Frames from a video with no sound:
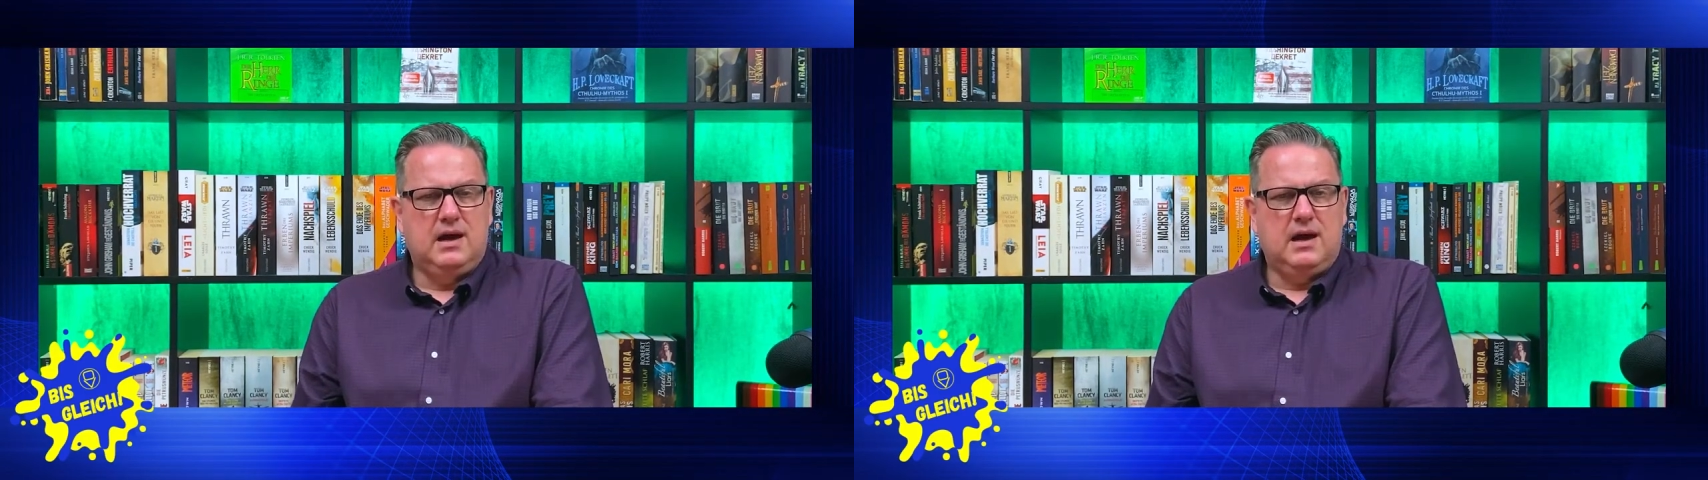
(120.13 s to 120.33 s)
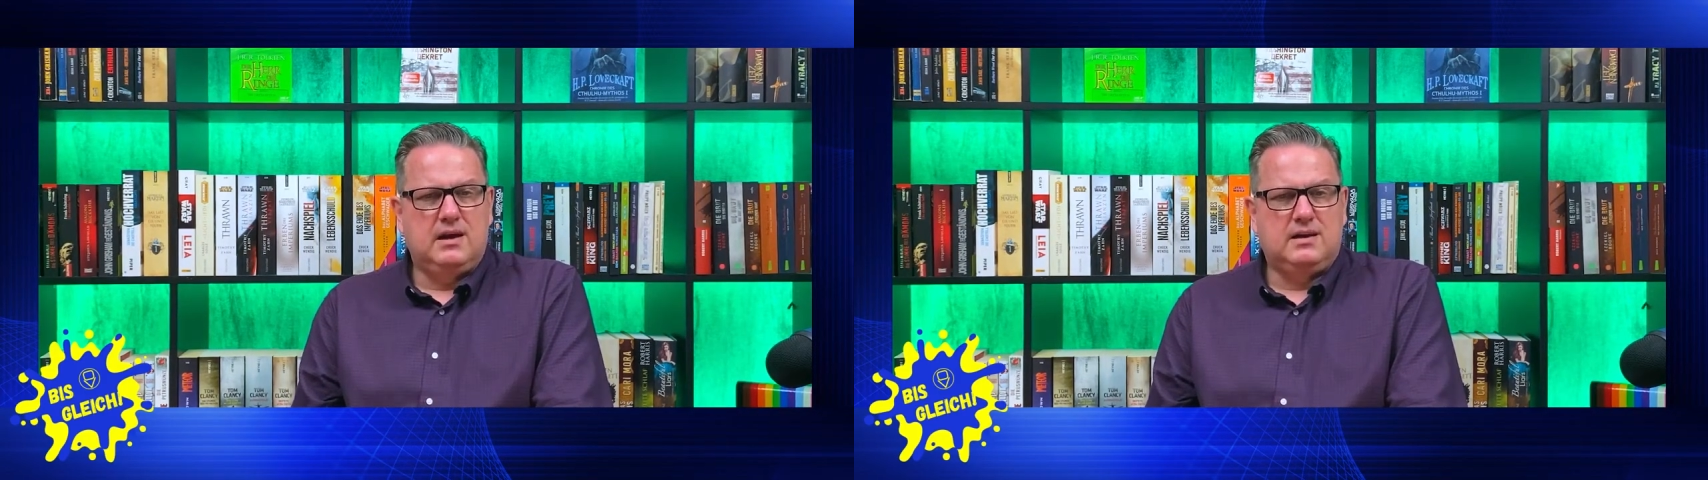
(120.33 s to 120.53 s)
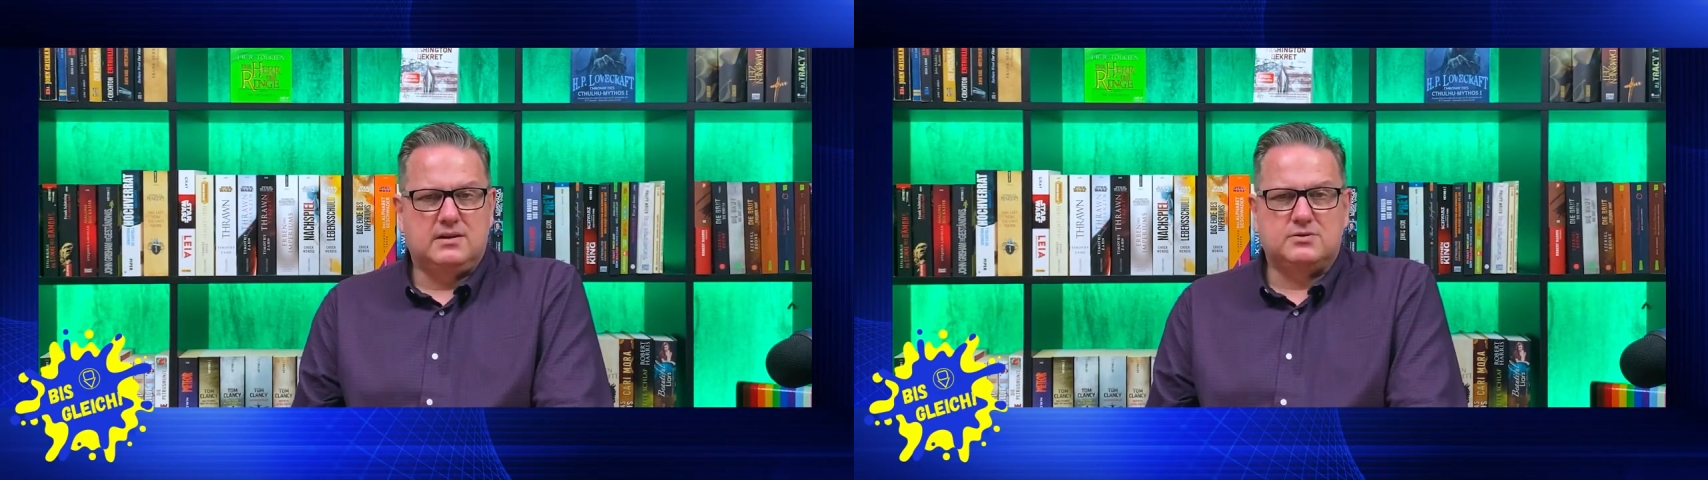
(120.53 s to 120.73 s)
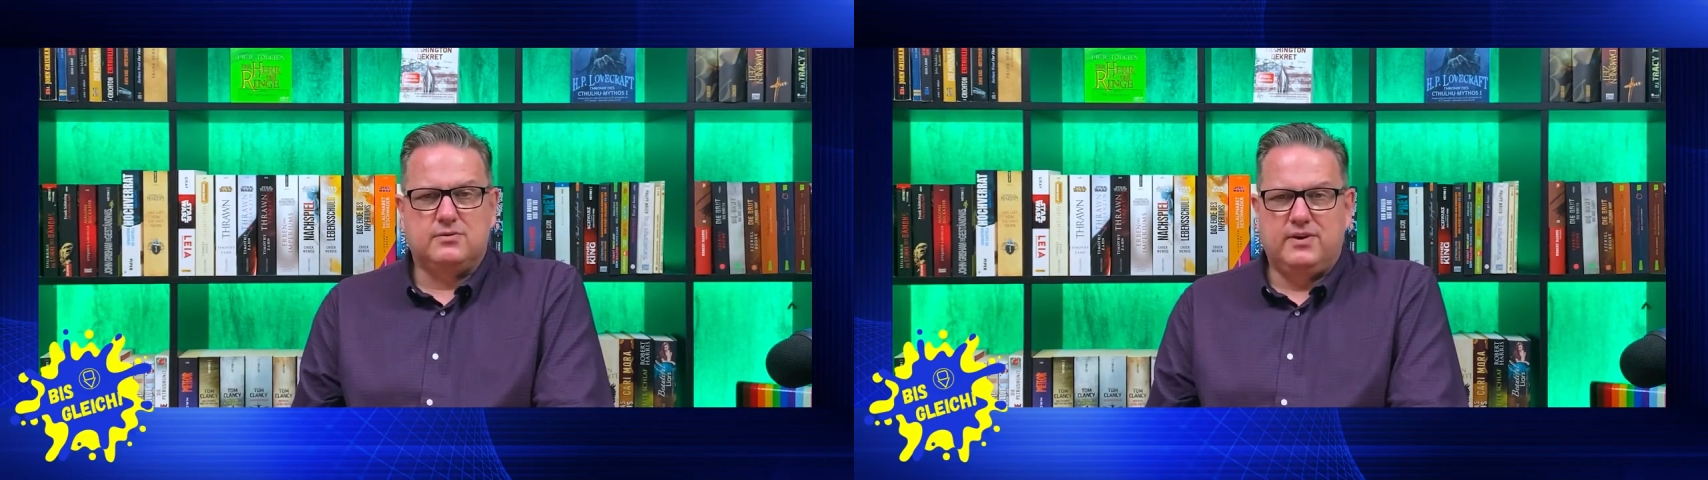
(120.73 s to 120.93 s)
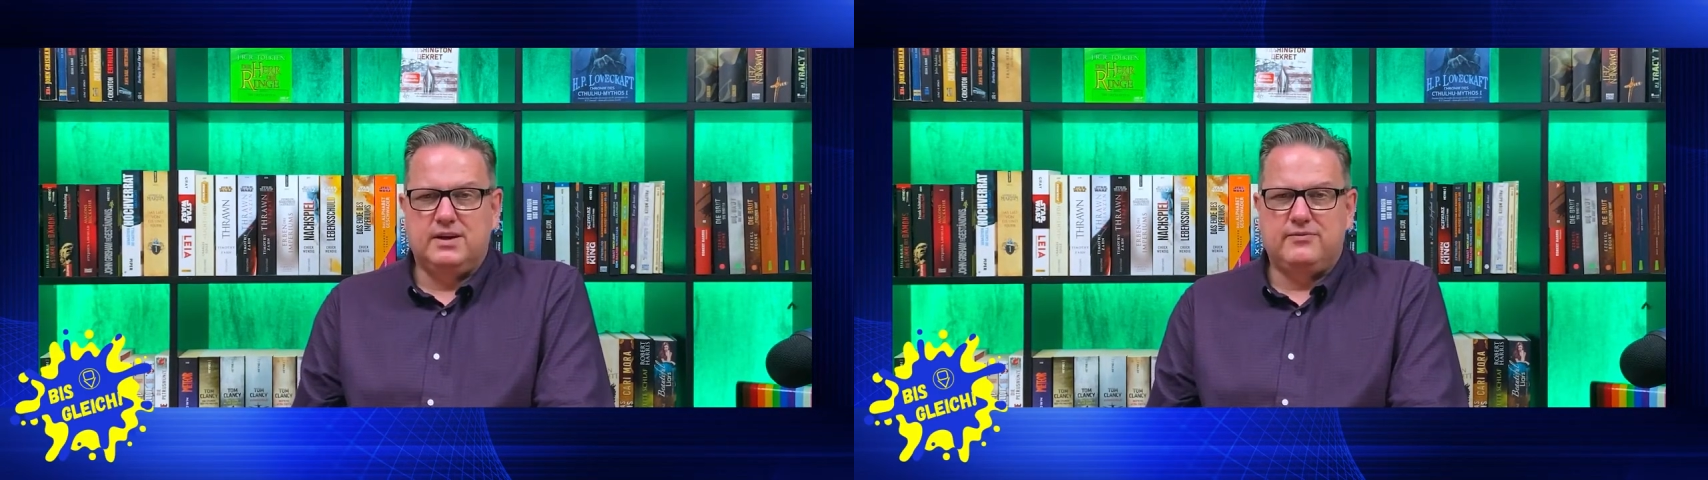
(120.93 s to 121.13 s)
Ein
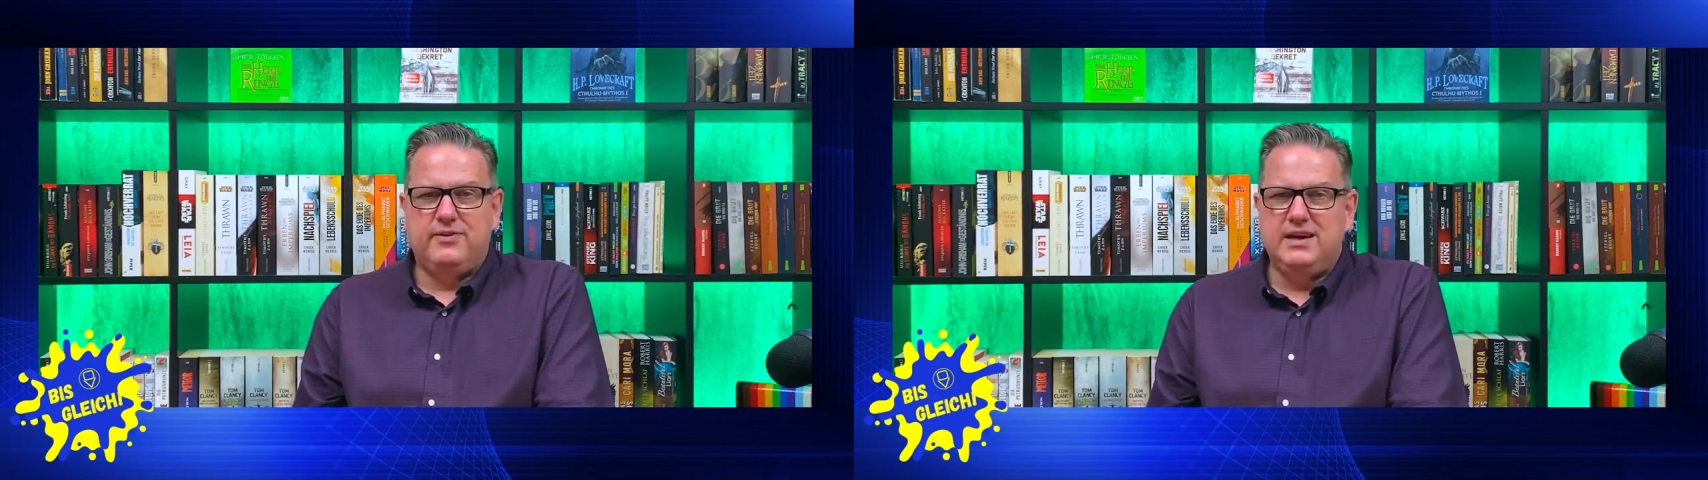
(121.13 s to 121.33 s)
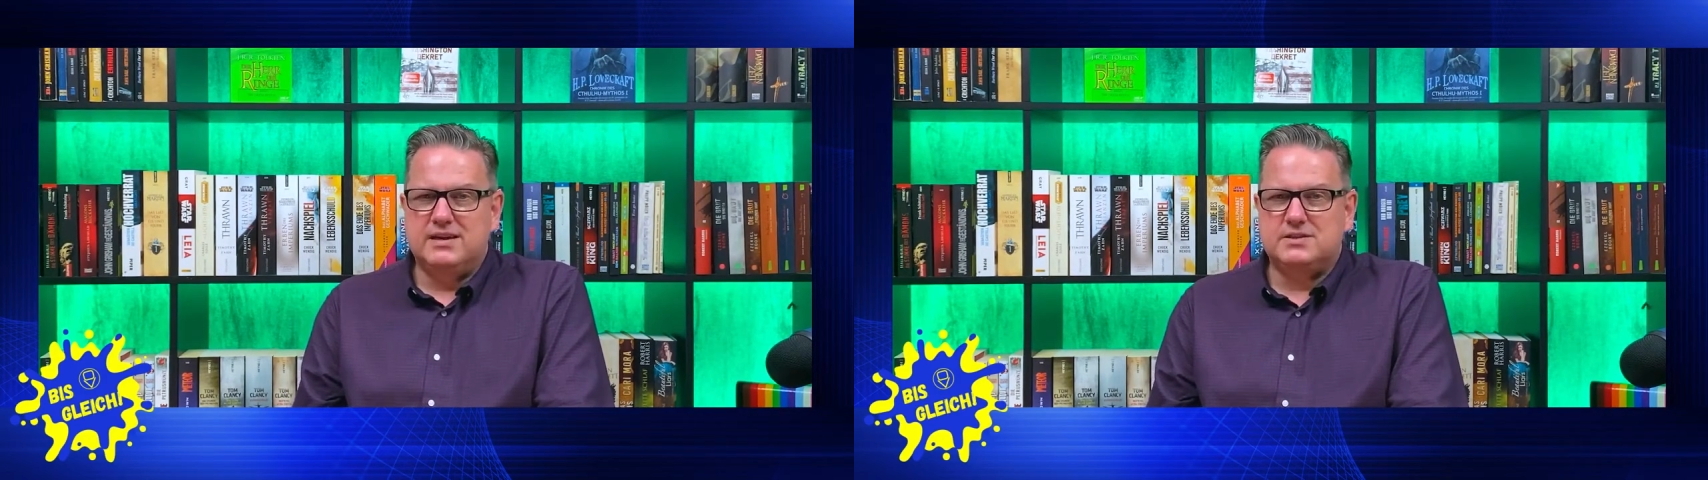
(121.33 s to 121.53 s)
katastrophaler Fehler